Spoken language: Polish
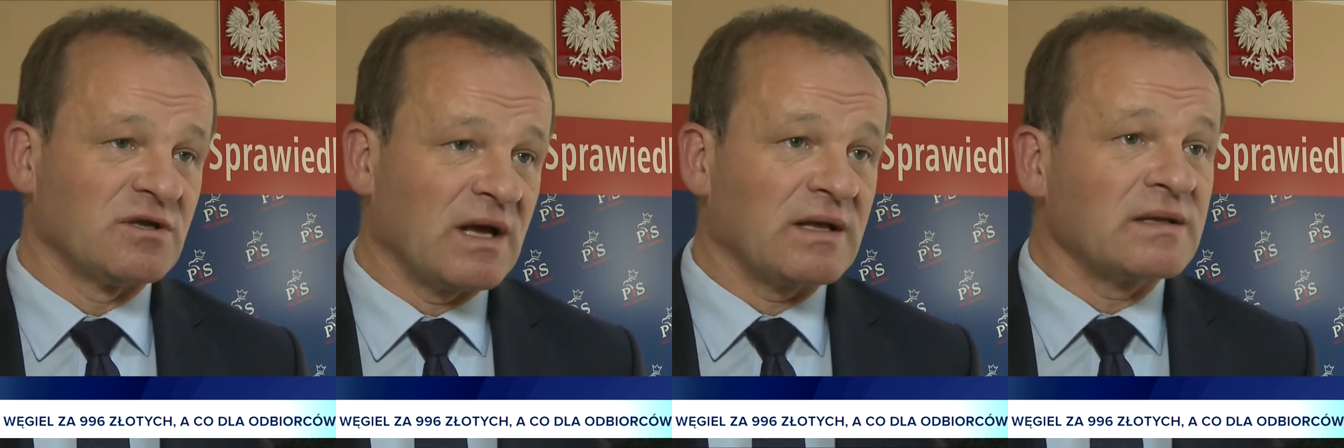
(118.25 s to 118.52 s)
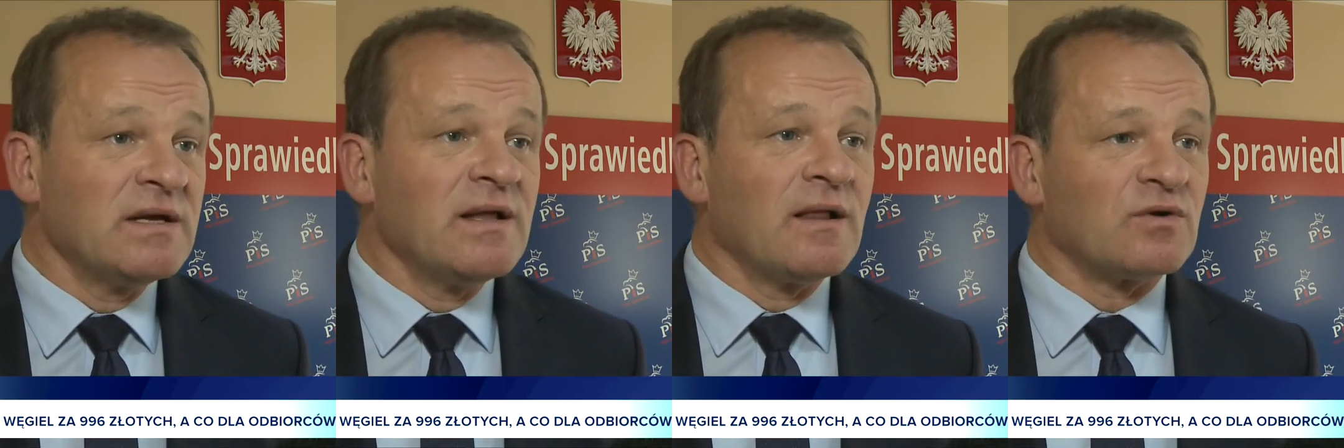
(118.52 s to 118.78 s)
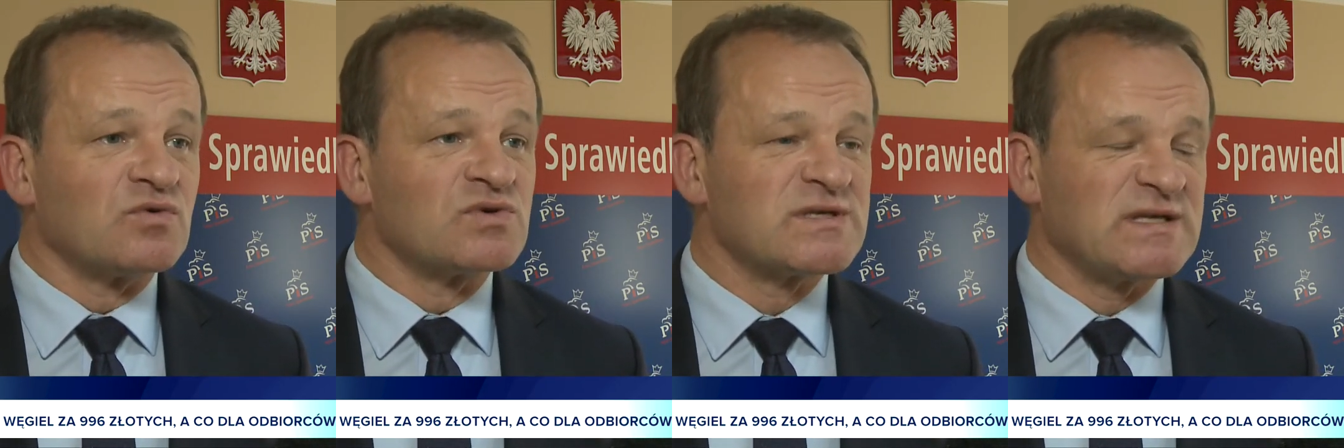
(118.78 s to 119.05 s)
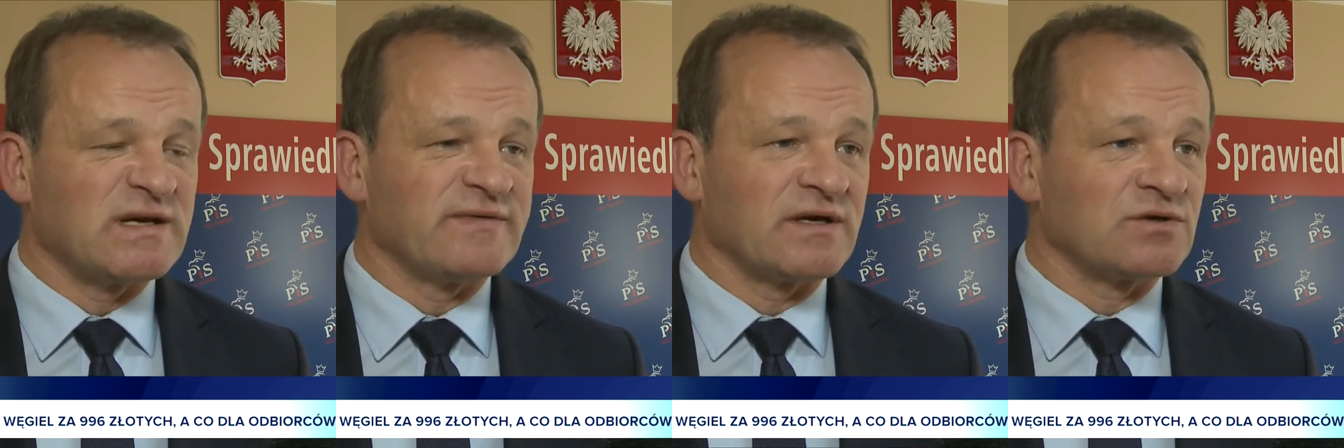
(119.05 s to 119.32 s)
No a
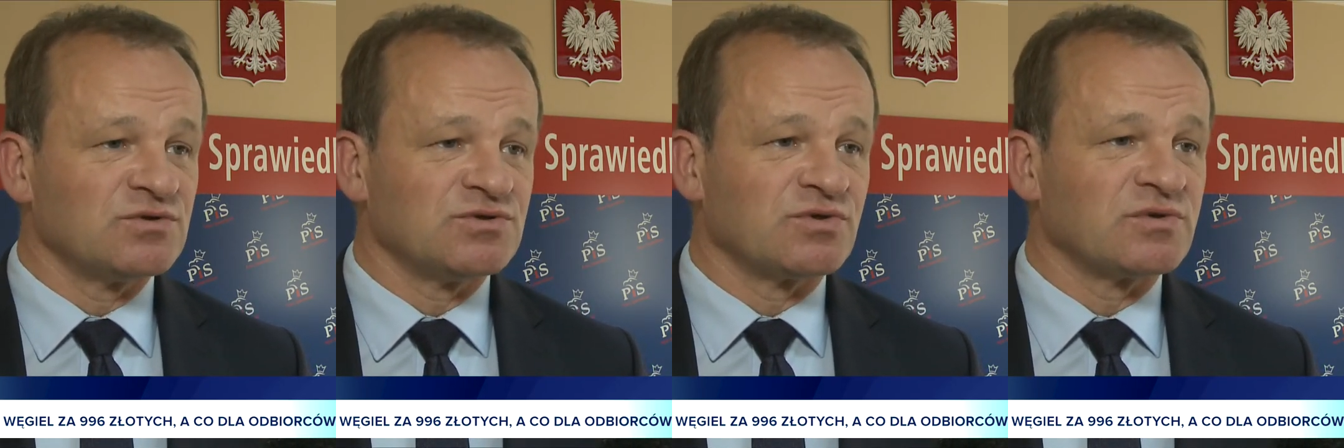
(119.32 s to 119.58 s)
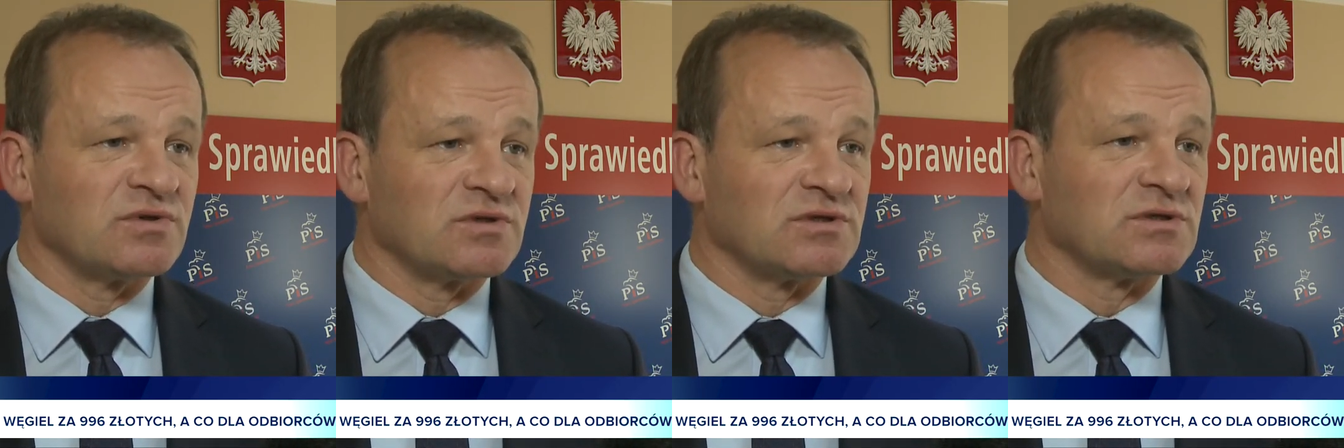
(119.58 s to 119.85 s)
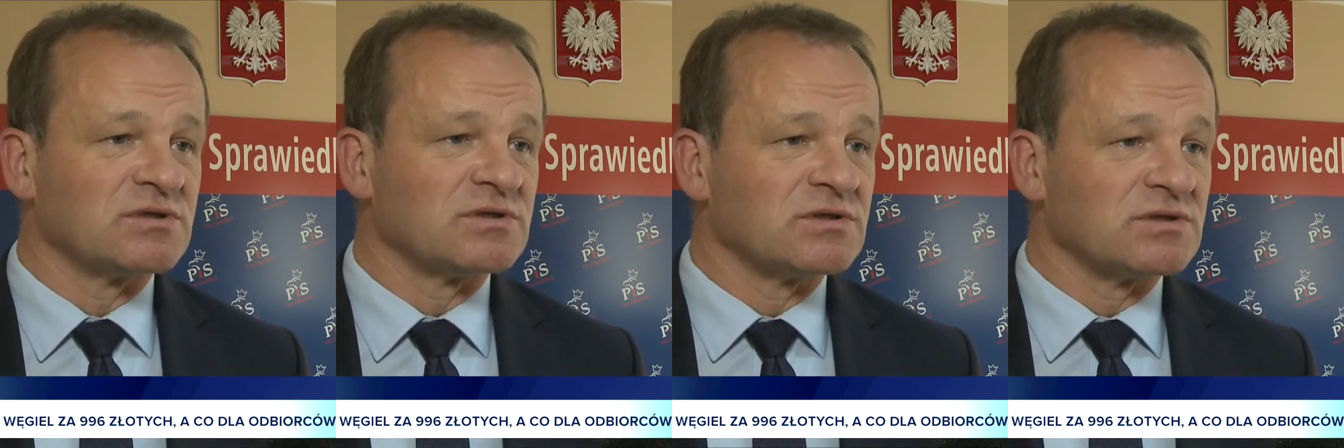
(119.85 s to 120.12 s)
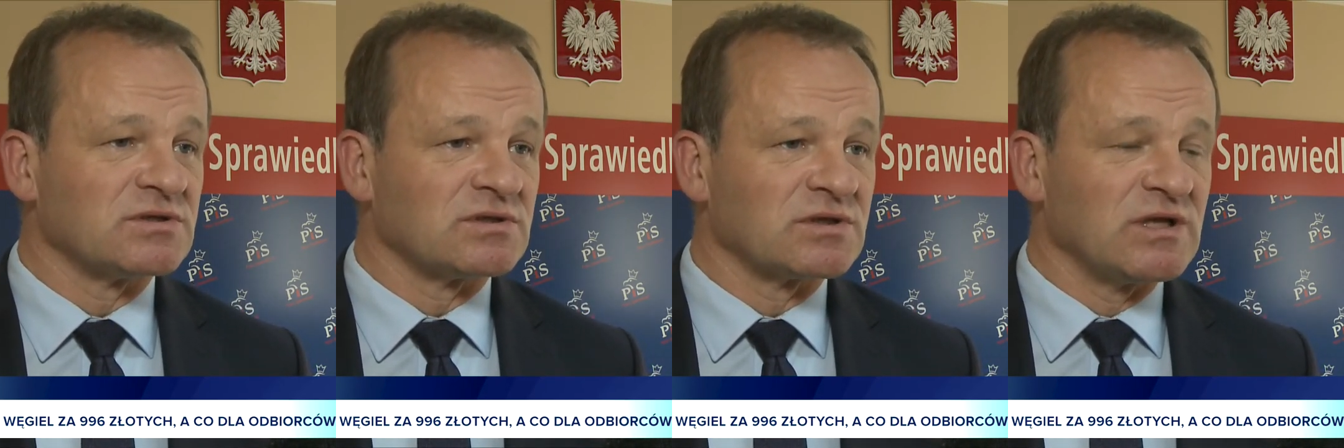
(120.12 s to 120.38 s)
ustawa, którą y,
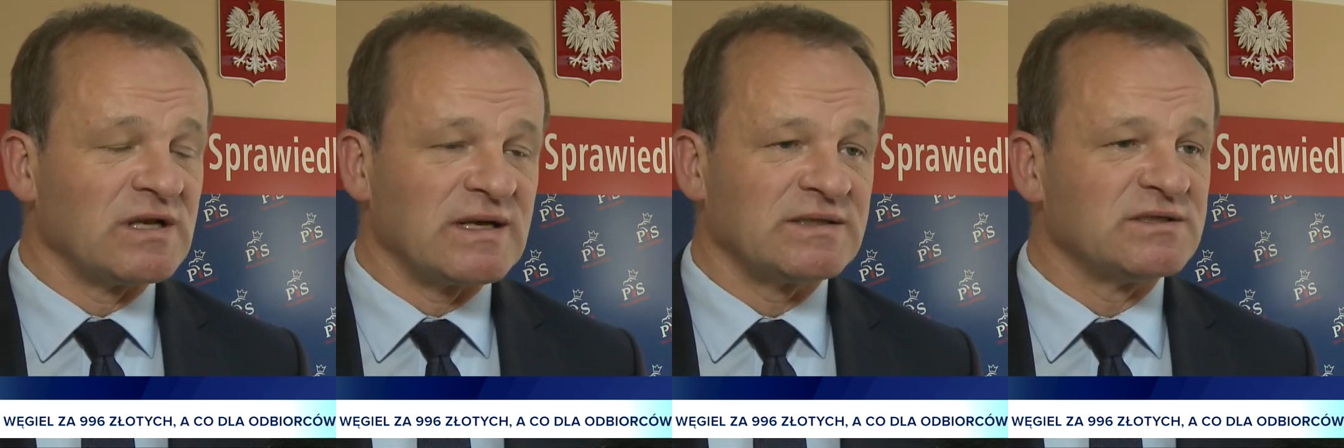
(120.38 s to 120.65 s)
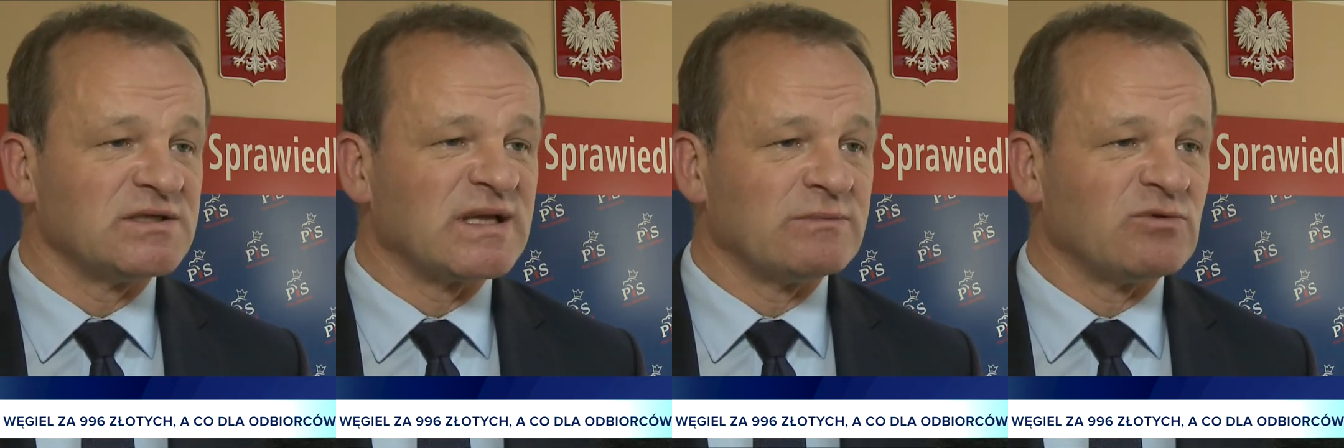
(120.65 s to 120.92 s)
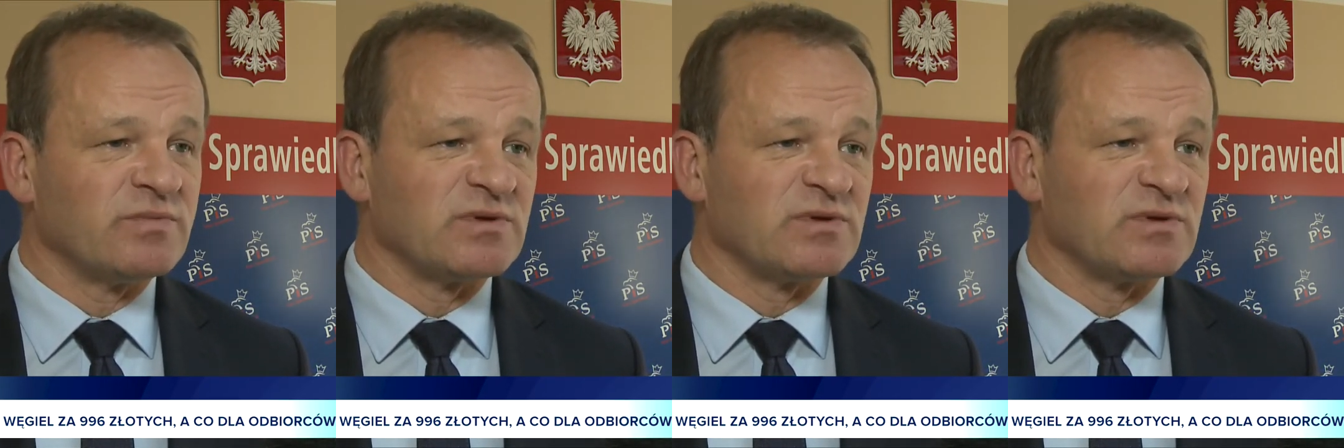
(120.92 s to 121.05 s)
kilka dni temu